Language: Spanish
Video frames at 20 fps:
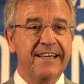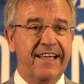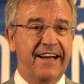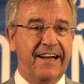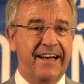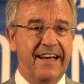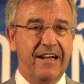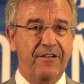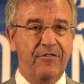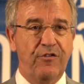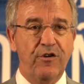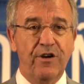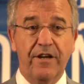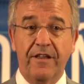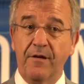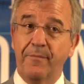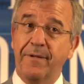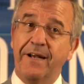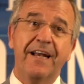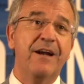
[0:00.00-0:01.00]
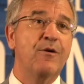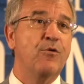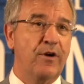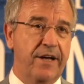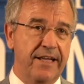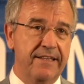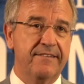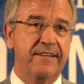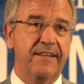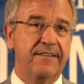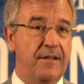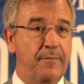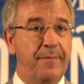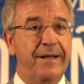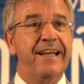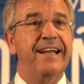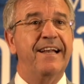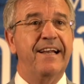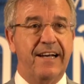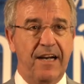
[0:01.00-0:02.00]
que reaccione de manera urgente, de
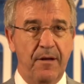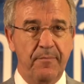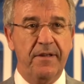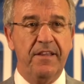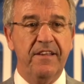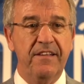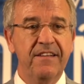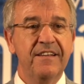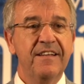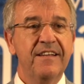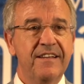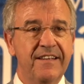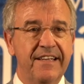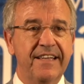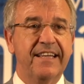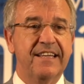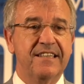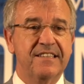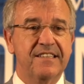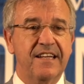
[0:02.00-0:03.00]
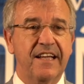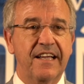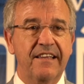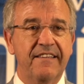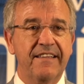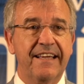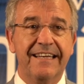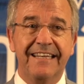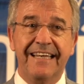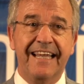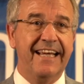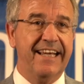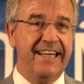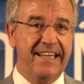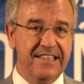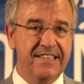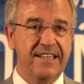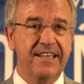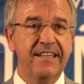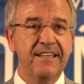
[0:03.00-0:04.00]
manera rápida y que enseguida
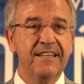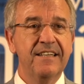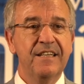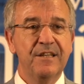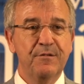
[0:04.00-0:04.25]
legisle